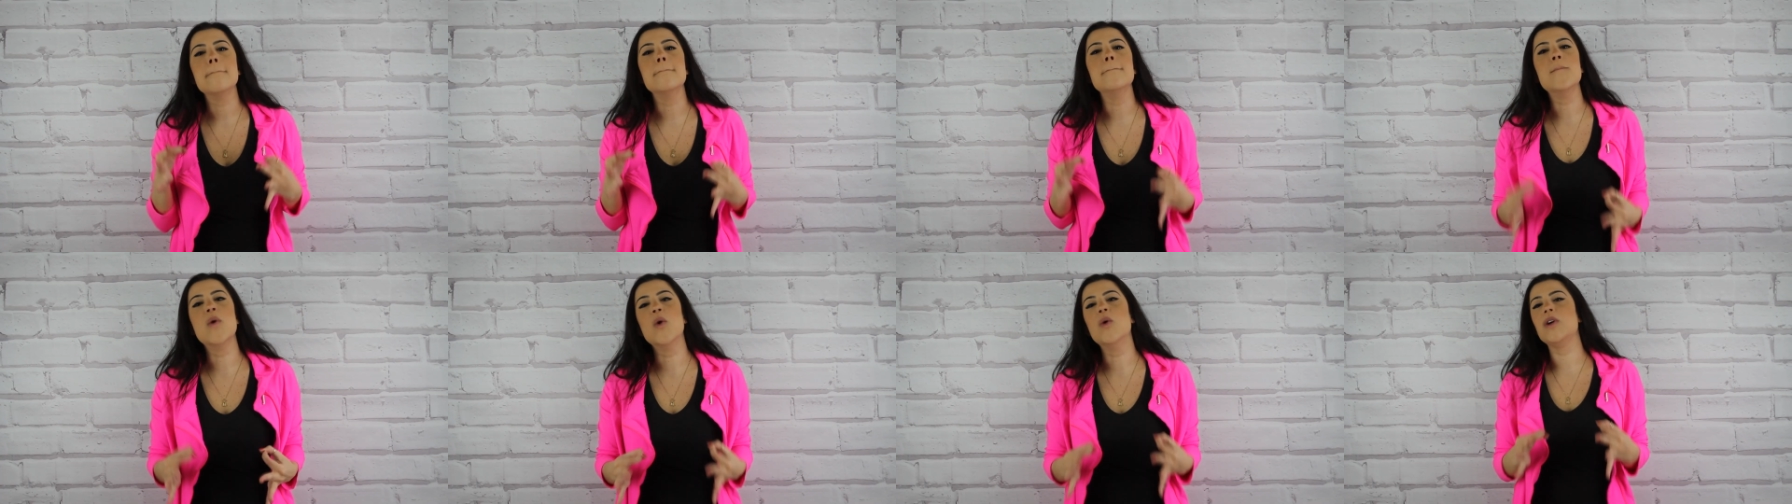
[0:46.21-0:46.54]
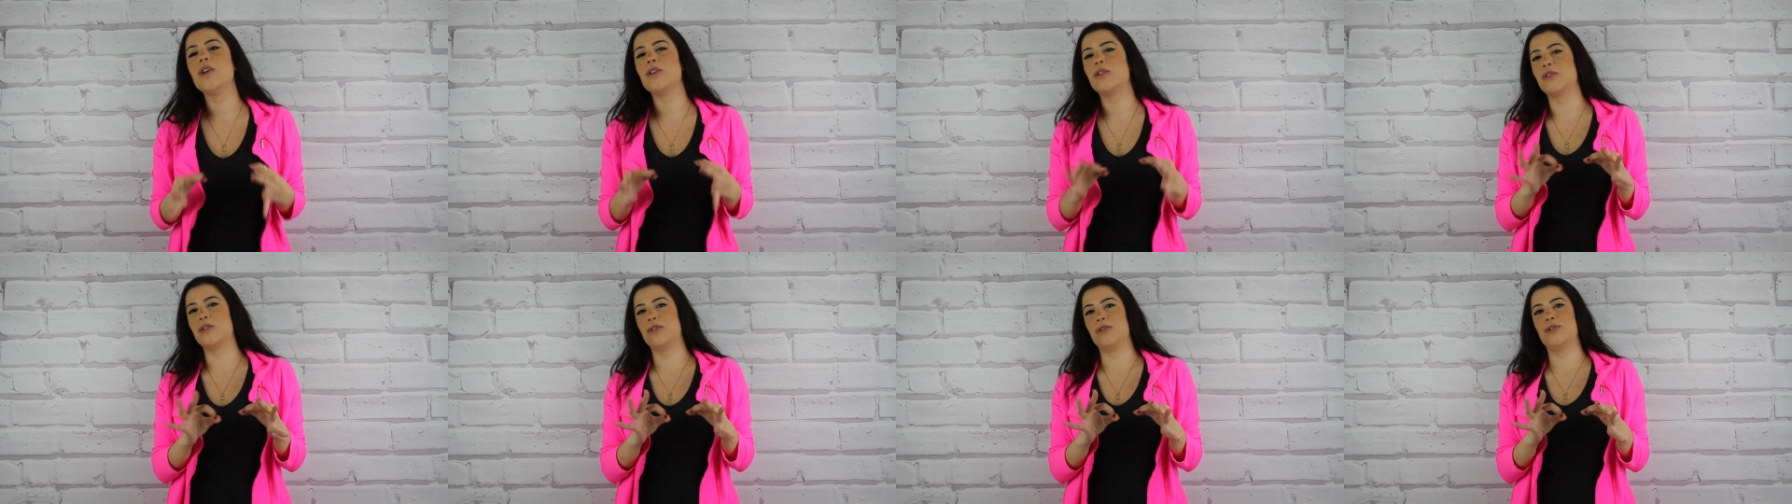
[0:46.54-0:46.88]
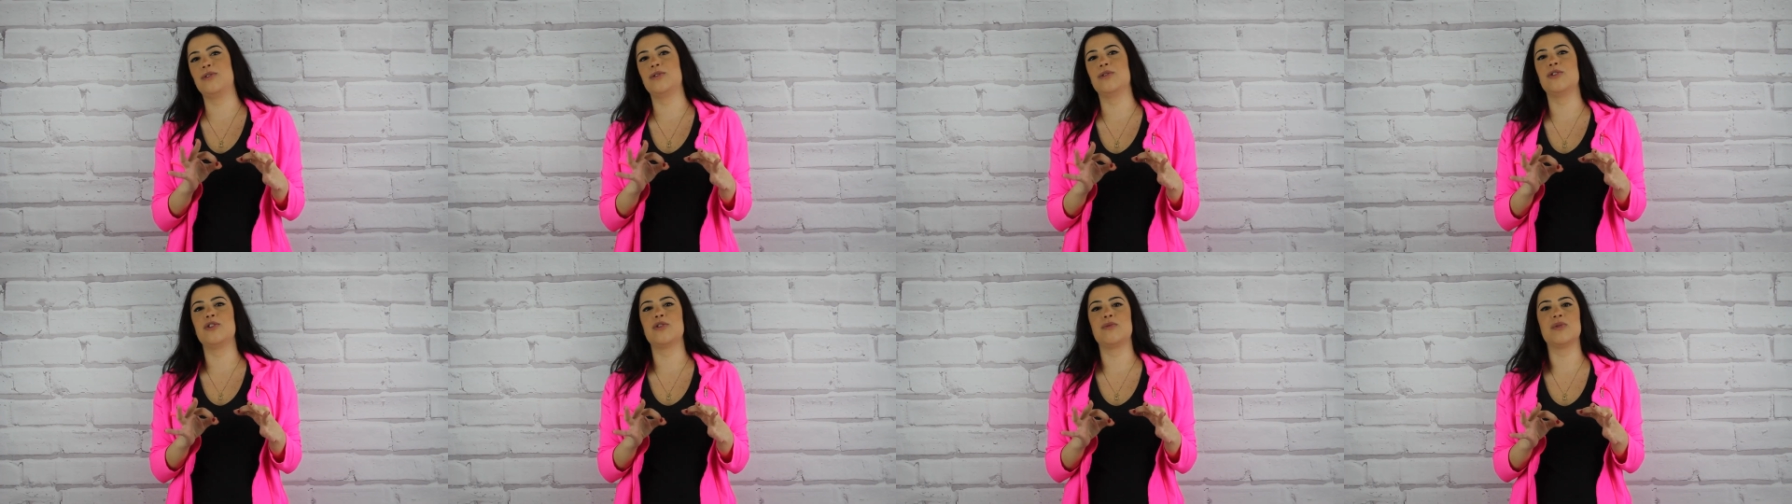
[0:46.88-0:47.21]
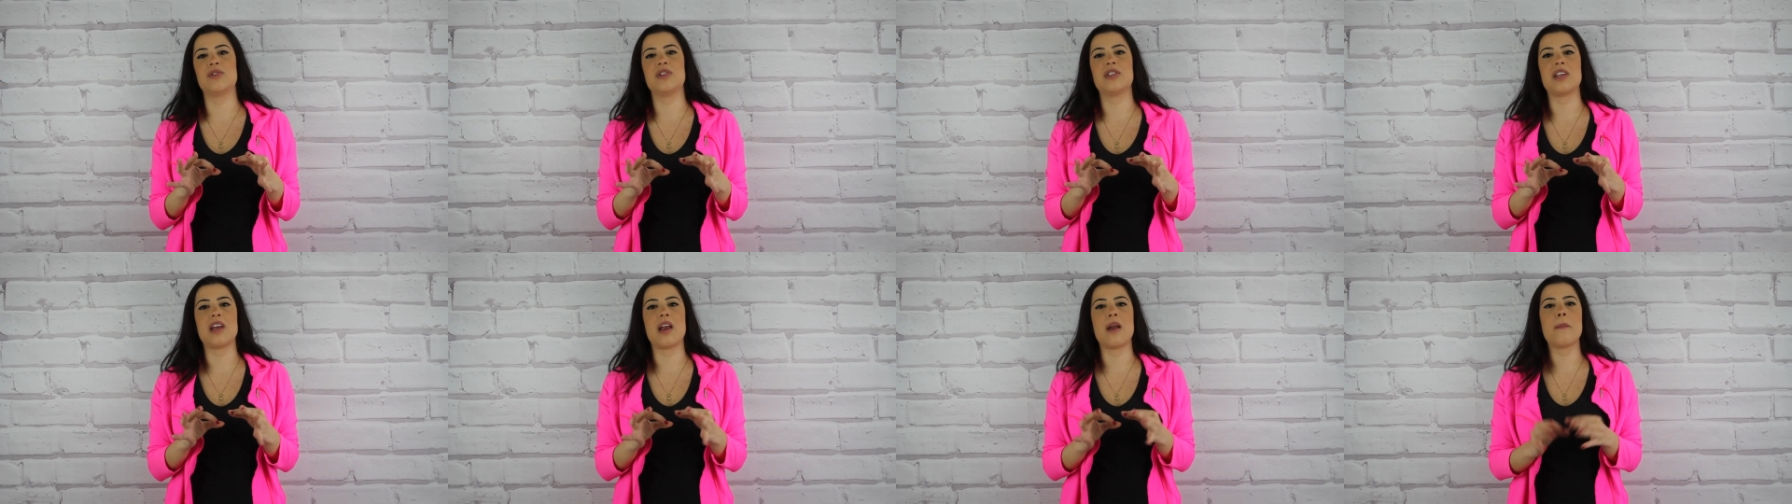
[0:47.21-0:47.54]
muito nos
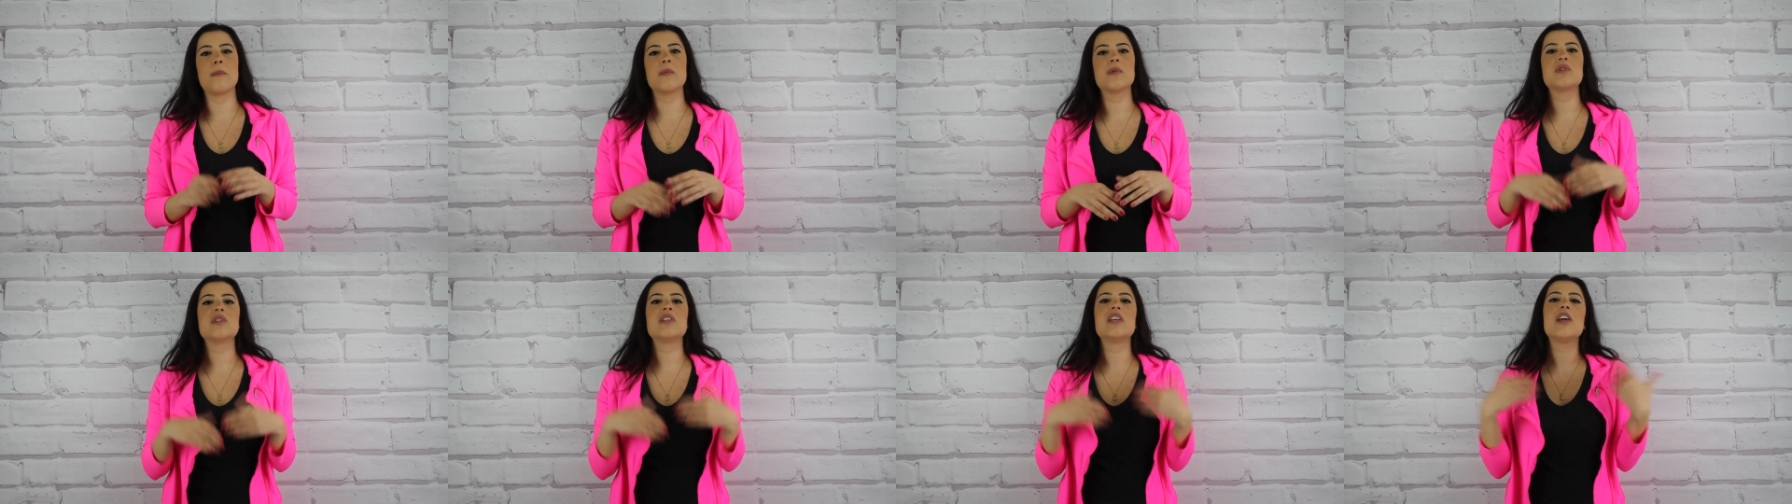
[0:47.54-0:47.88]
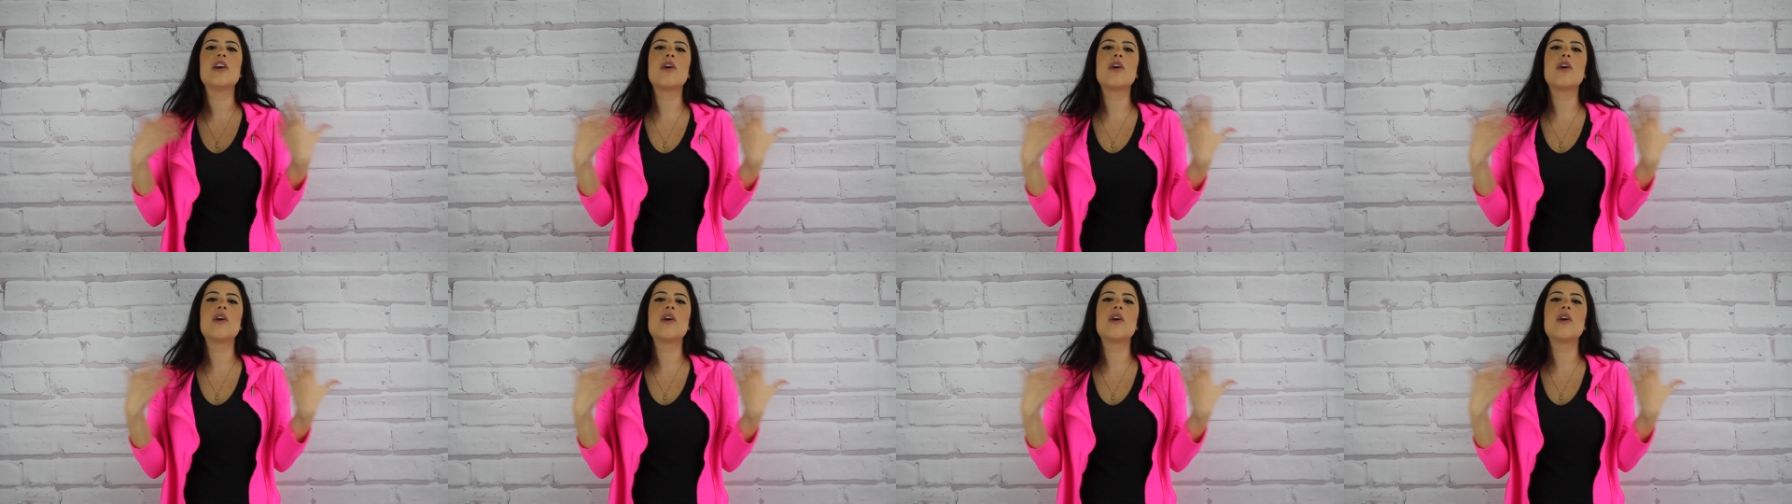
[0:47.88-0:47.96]
últimos tempos.